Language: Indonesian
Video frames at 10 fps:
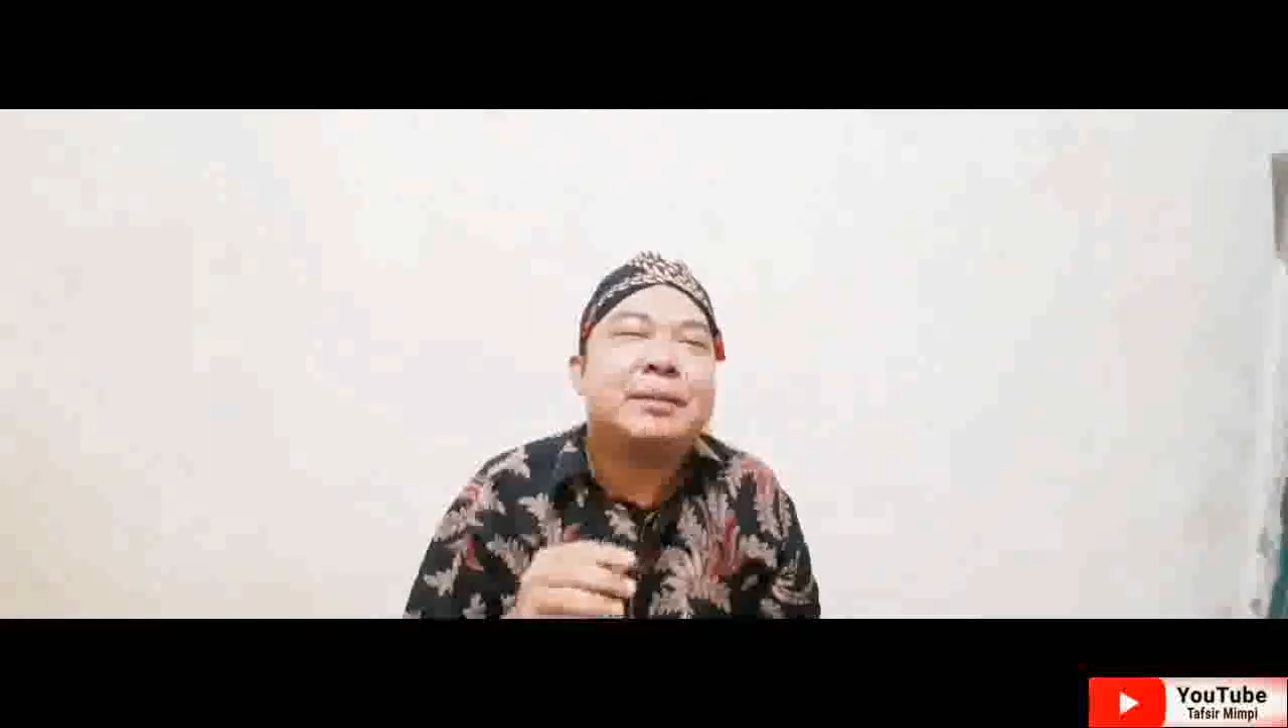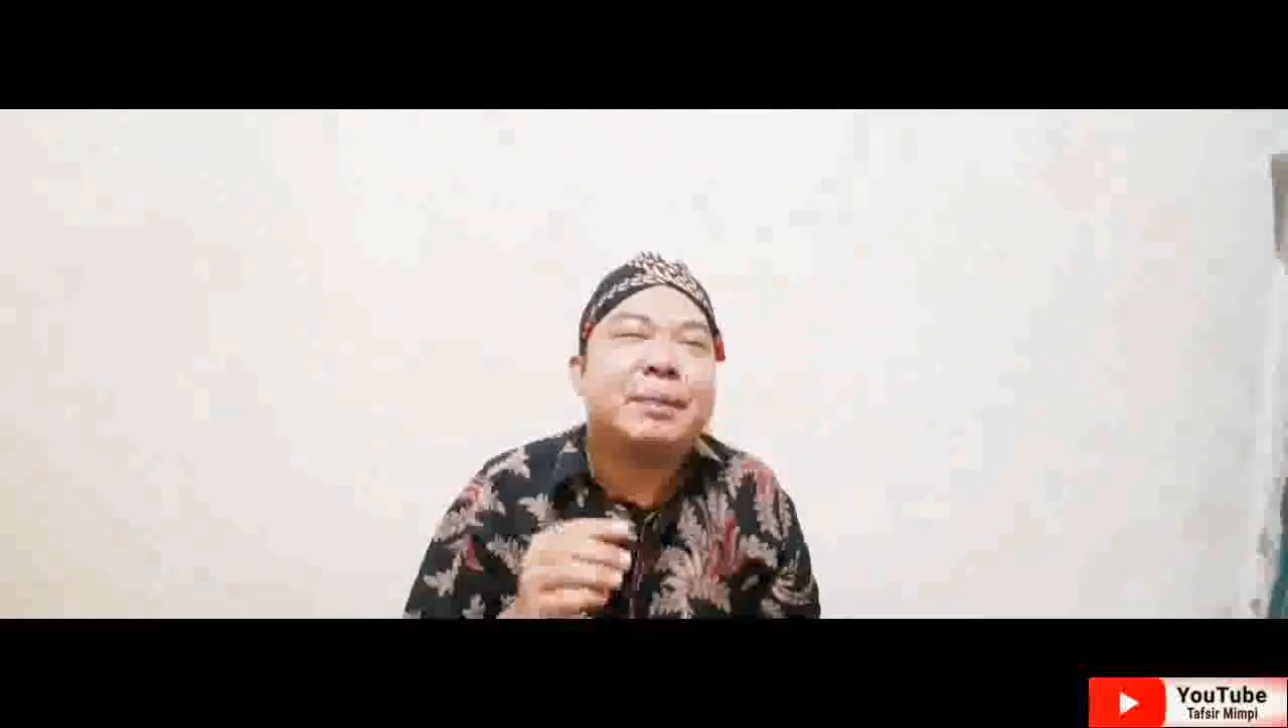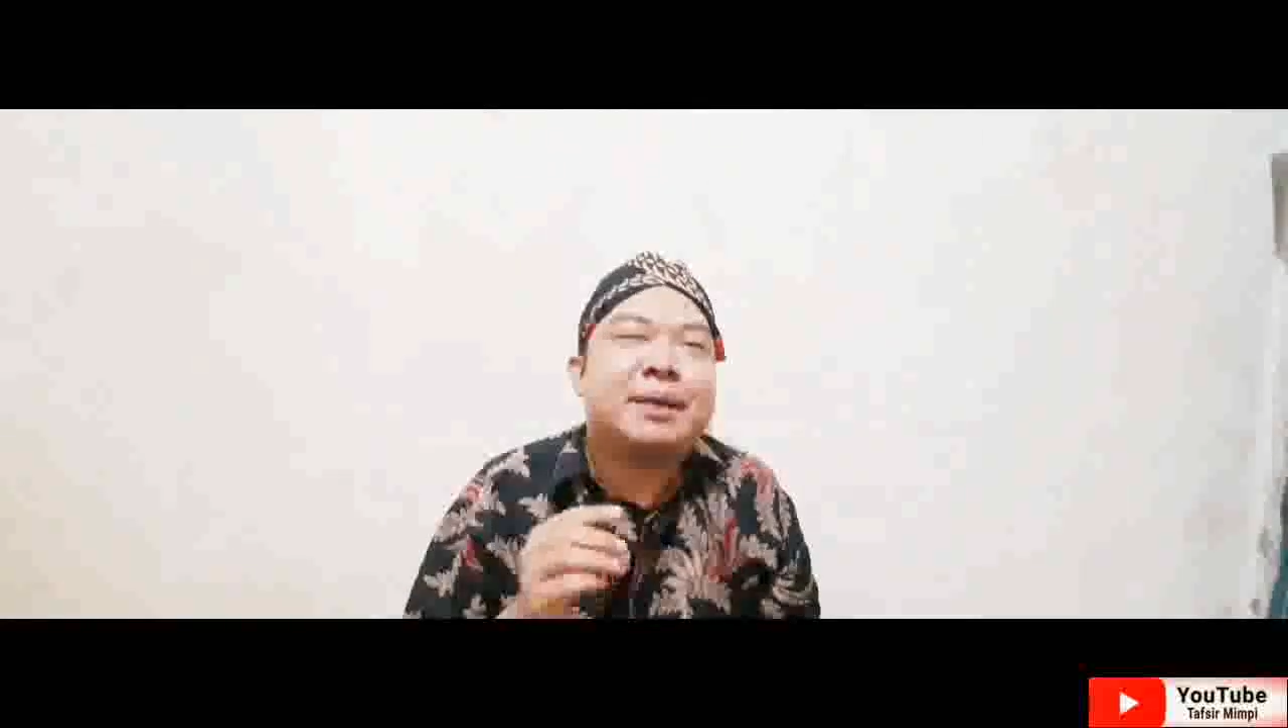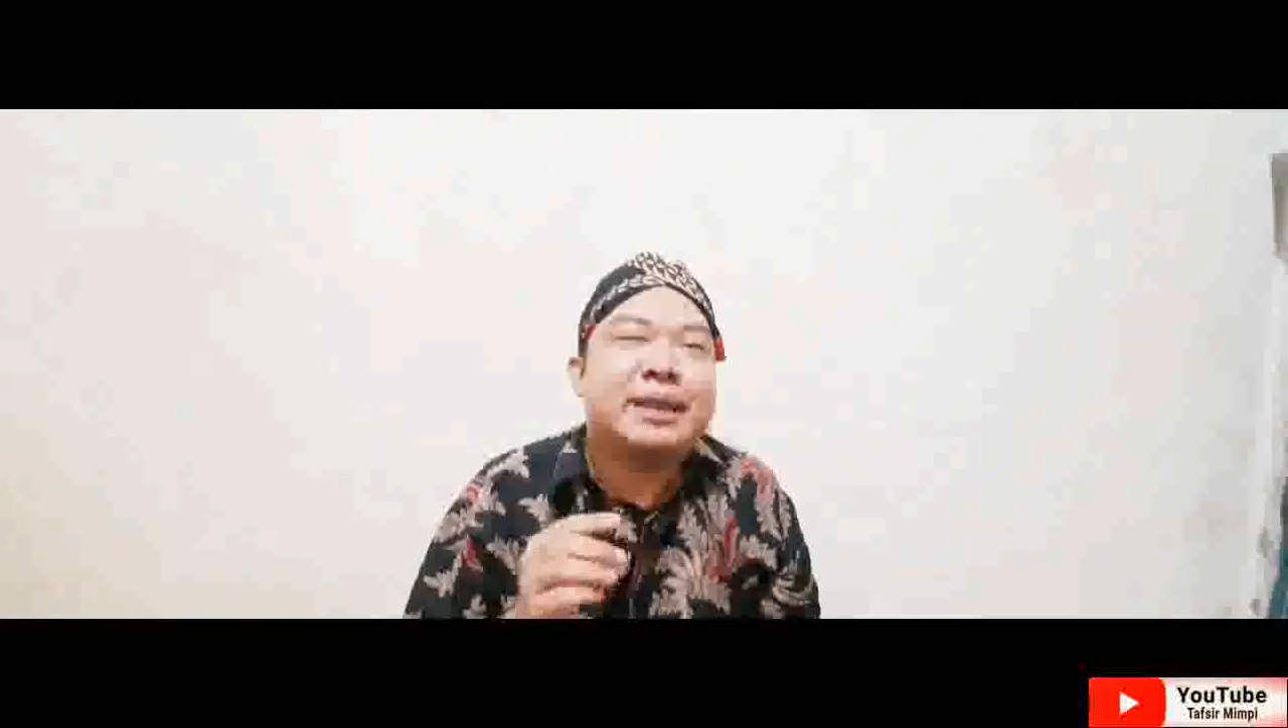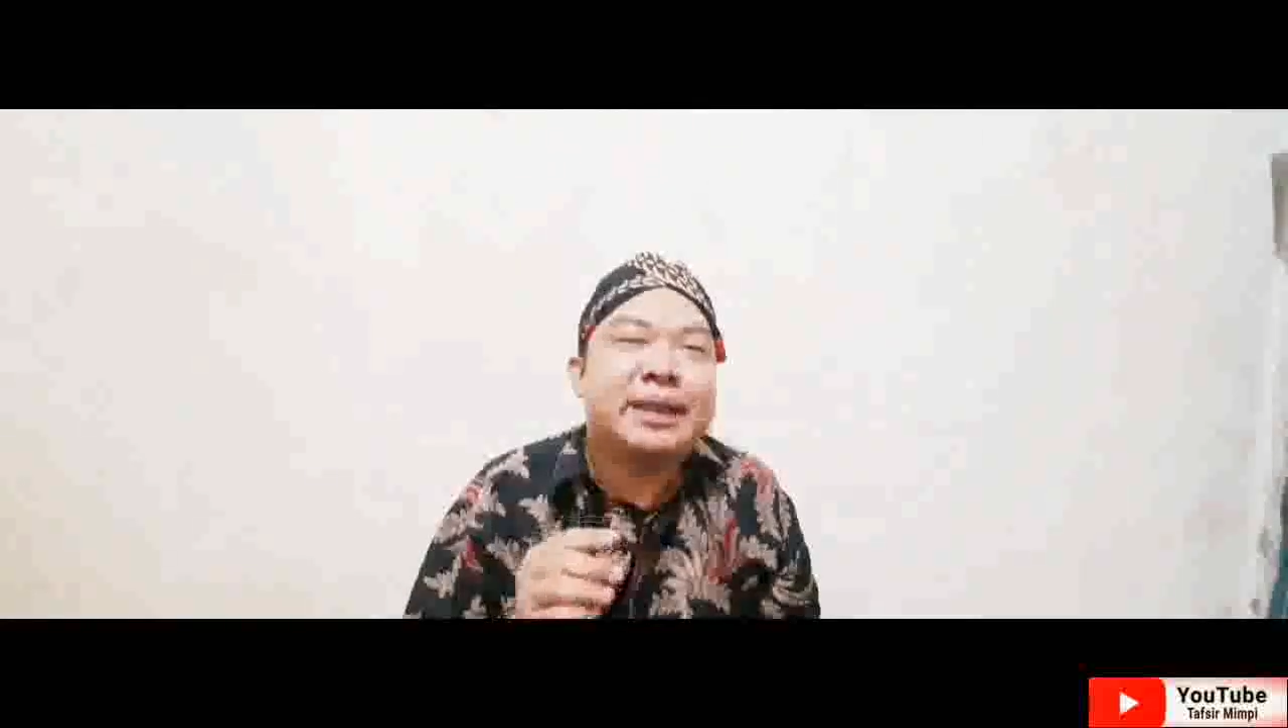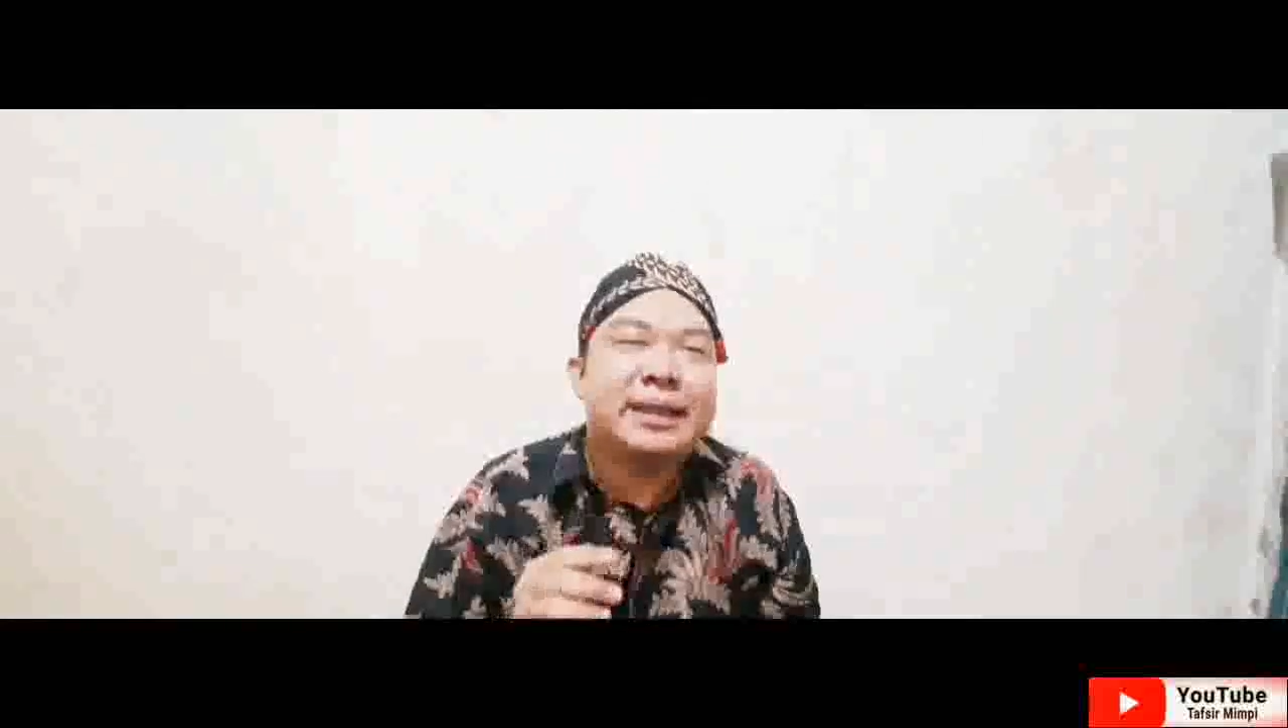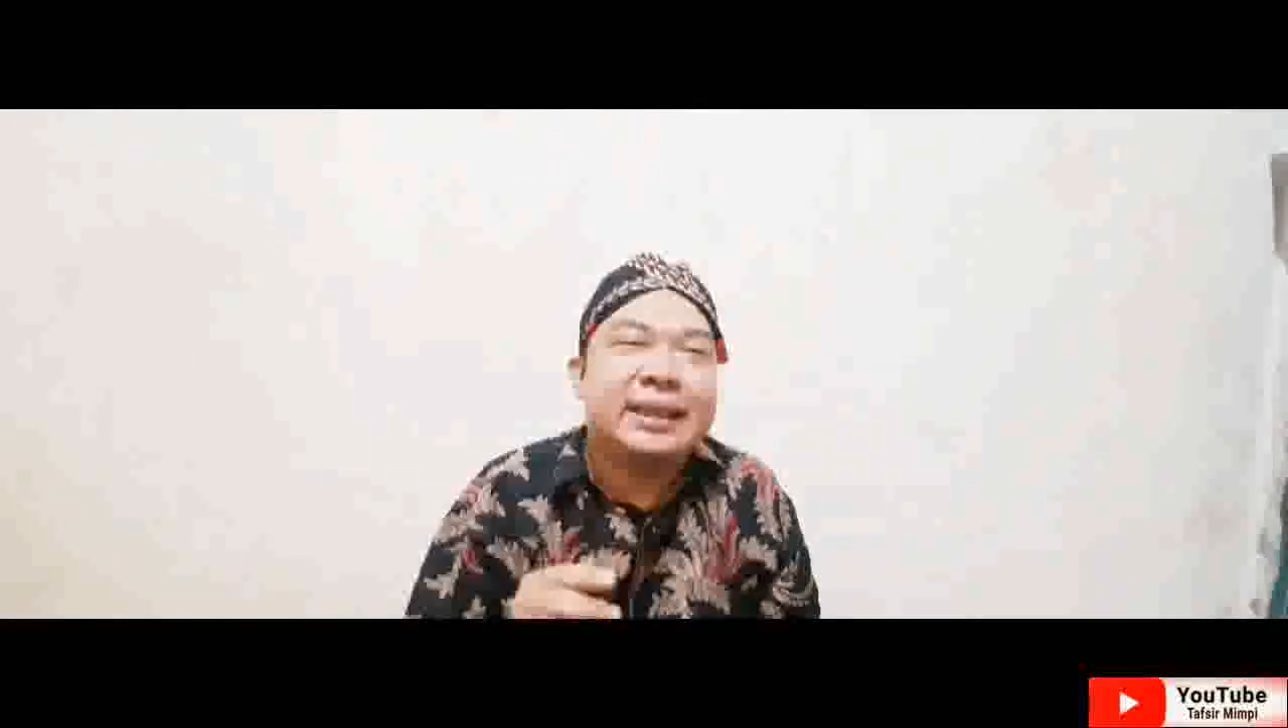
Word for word: seperti